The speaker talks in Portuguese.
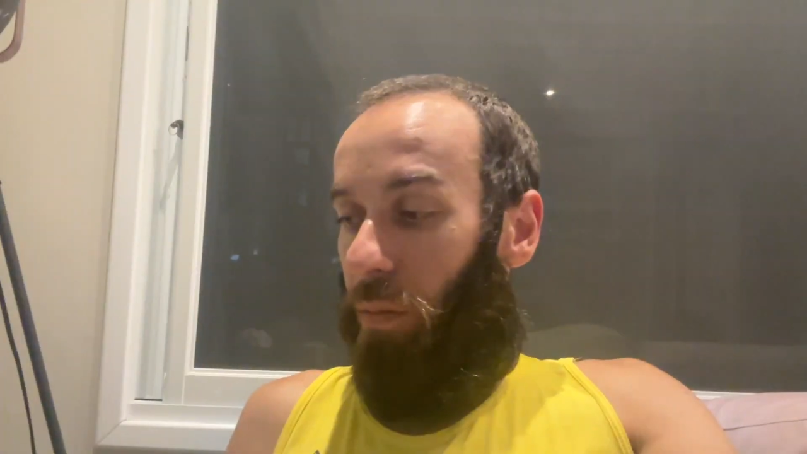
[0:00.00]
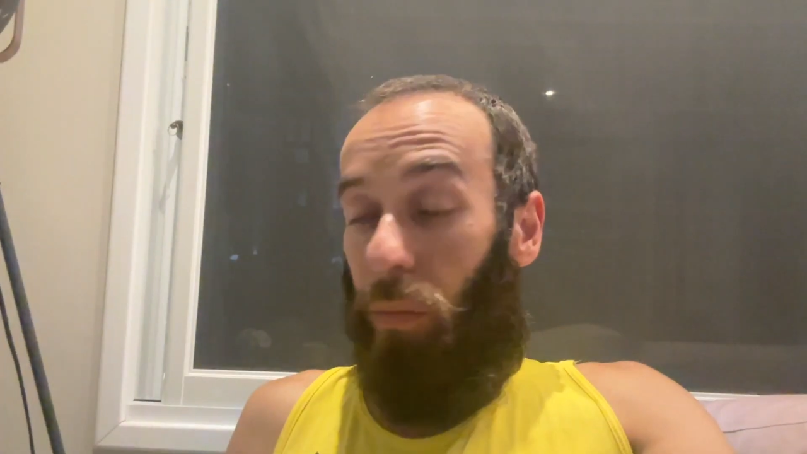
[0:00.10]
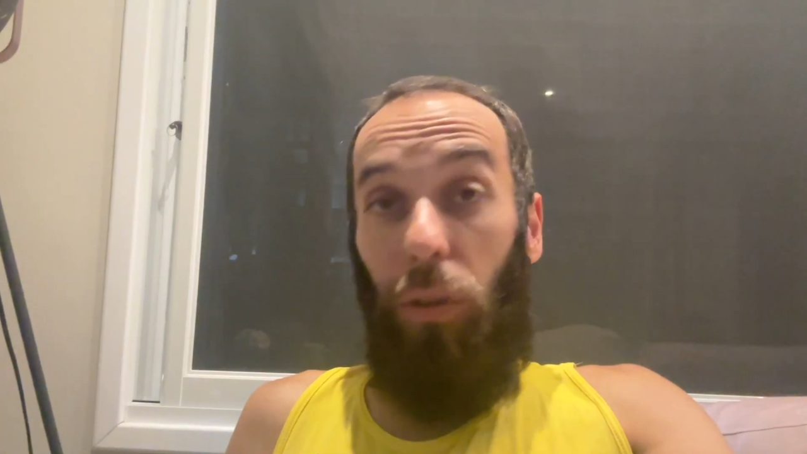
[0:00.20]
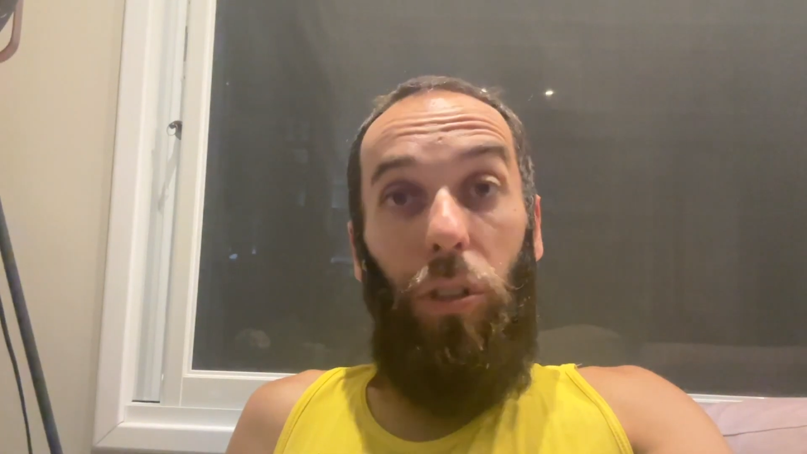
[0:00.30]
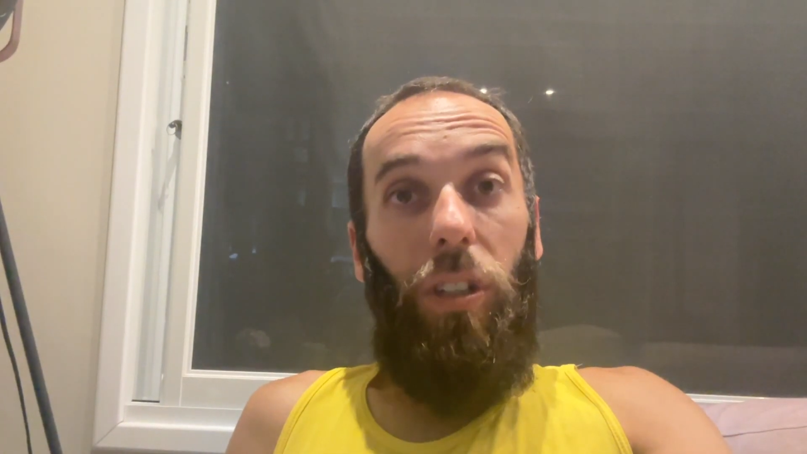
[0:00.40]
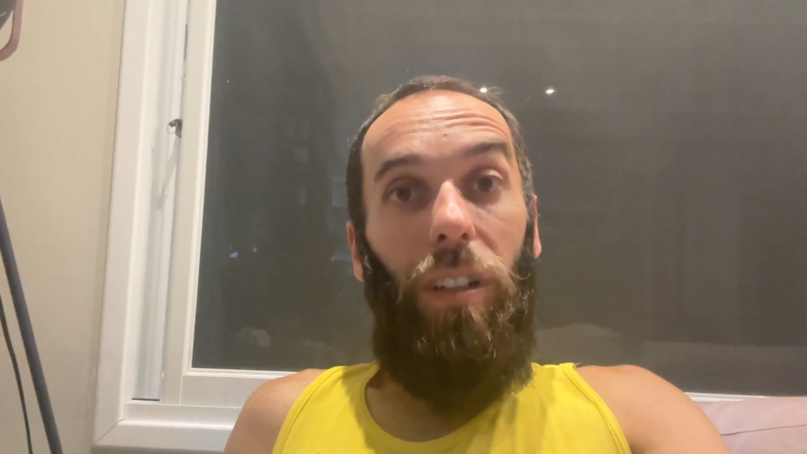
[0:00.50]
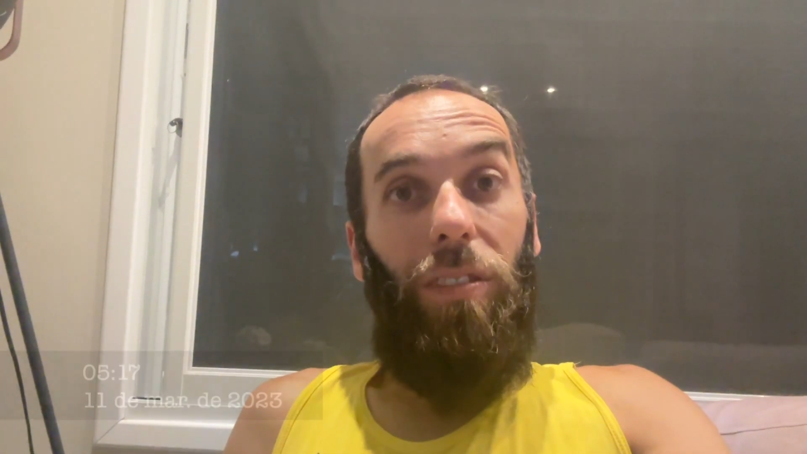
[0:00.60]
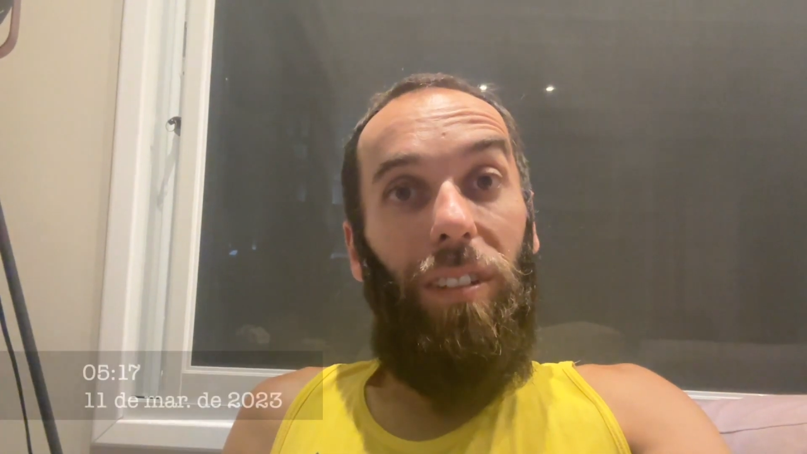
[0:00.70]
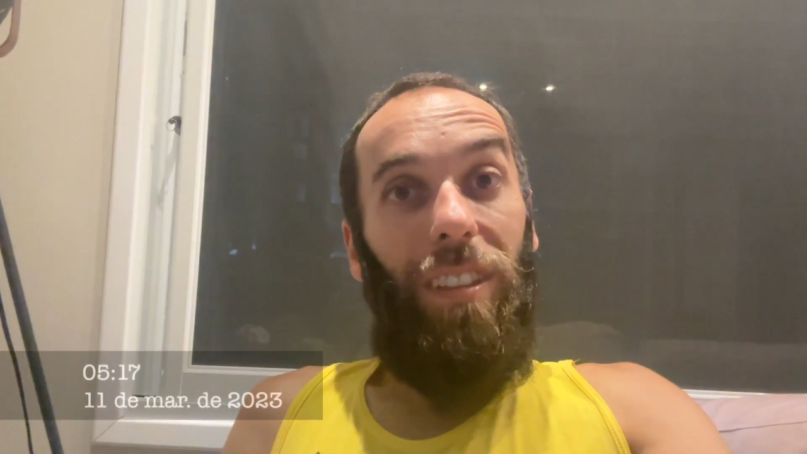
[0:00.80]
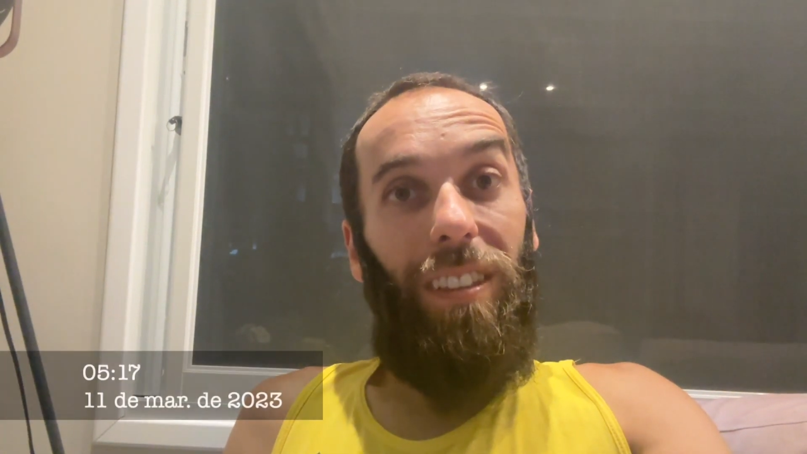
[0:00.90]
Bom dia,
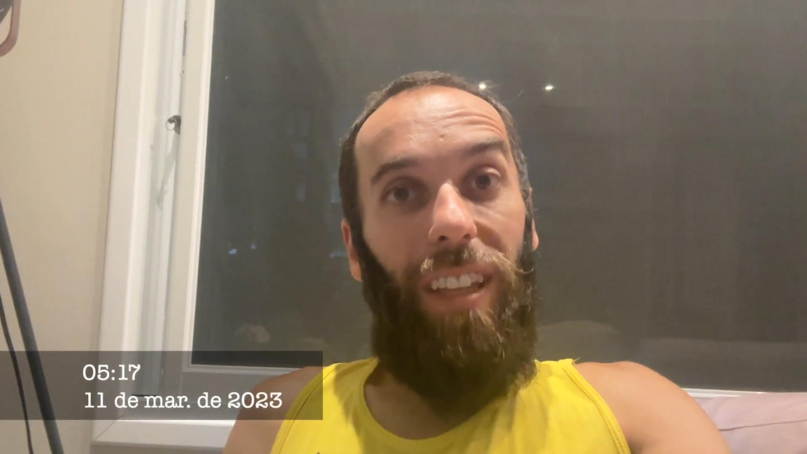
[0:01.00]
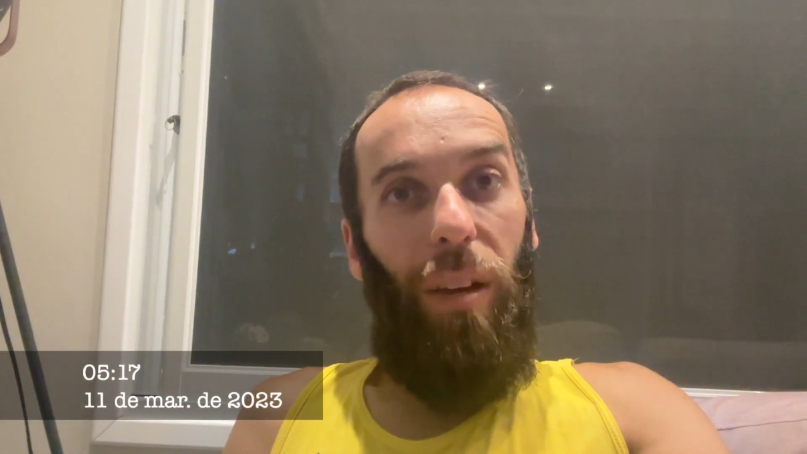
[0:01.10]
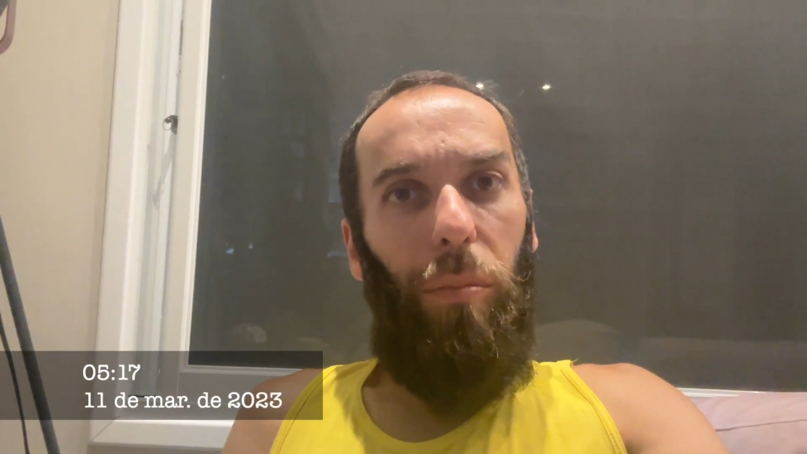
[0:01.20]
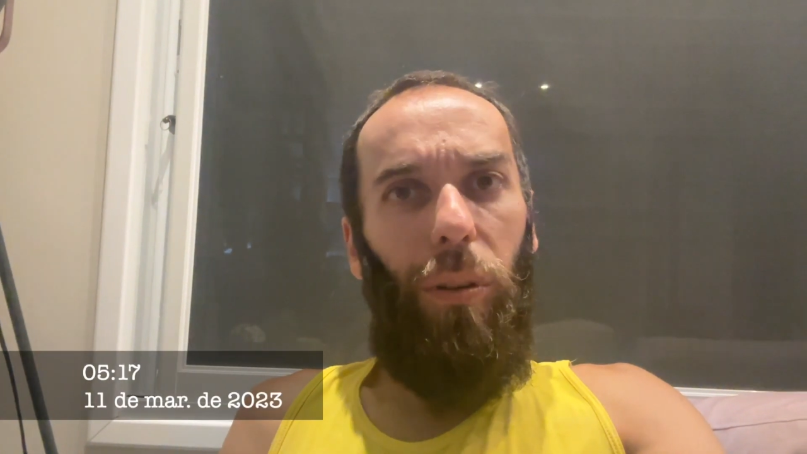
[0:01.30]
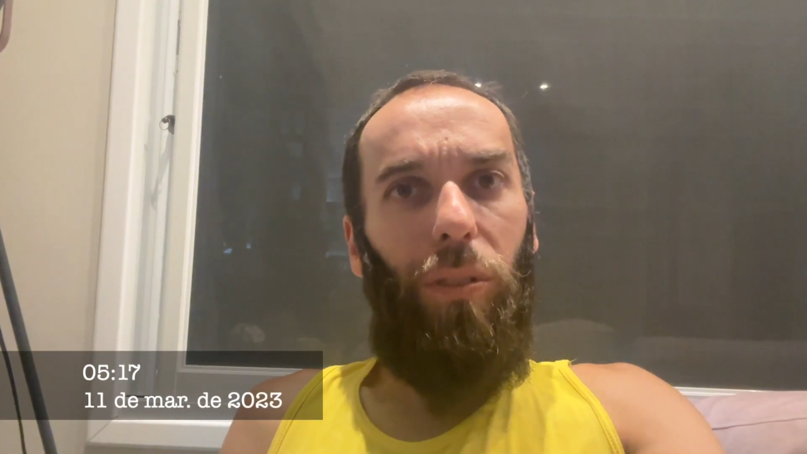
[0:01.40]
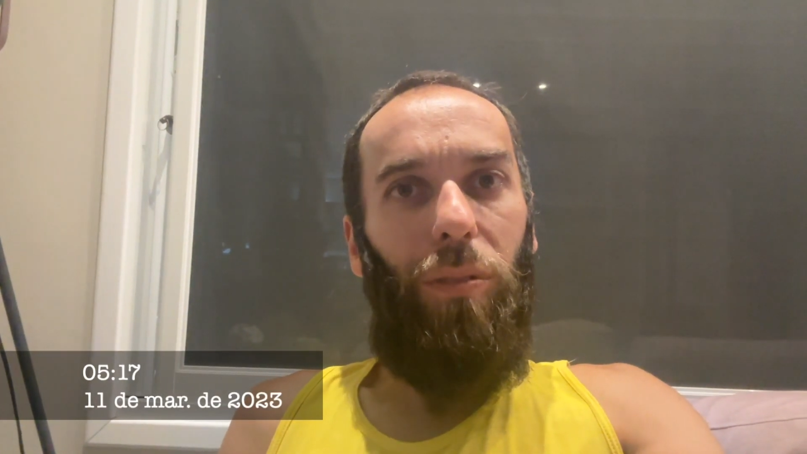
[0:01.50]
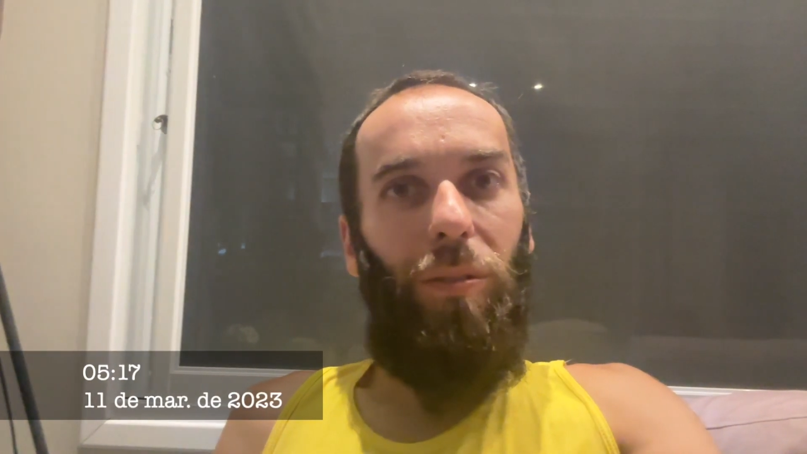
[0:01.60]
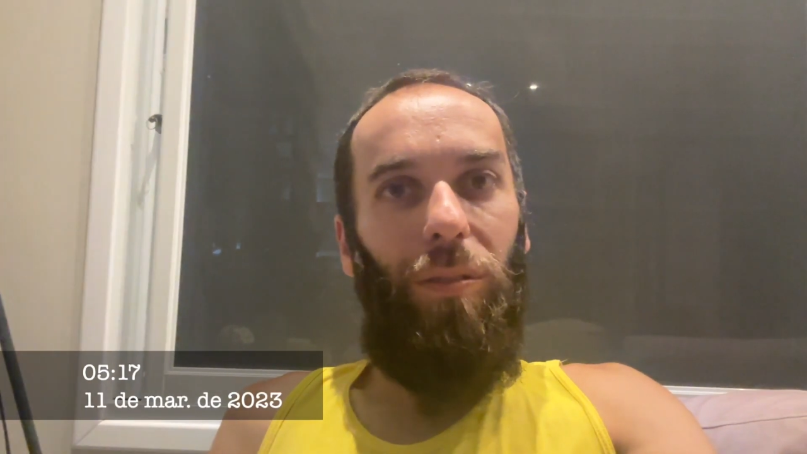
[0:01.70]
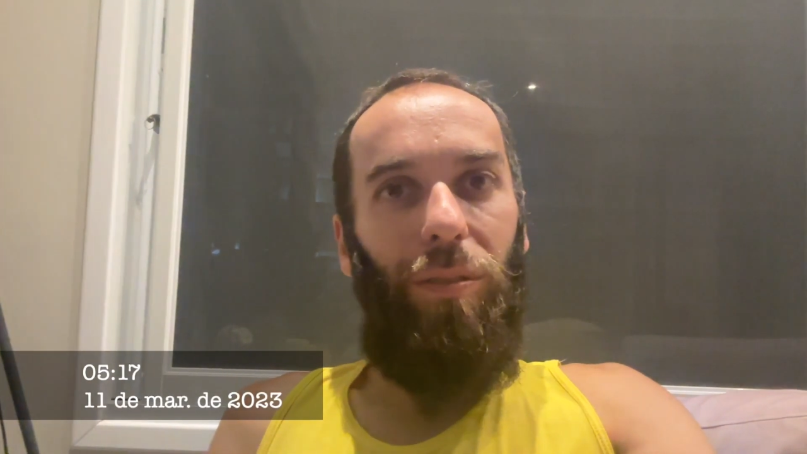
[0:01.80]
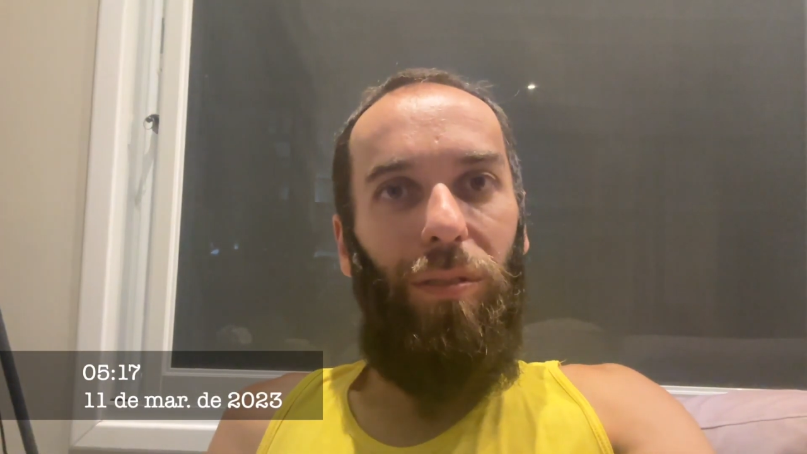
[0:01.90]
faz tempo que eu não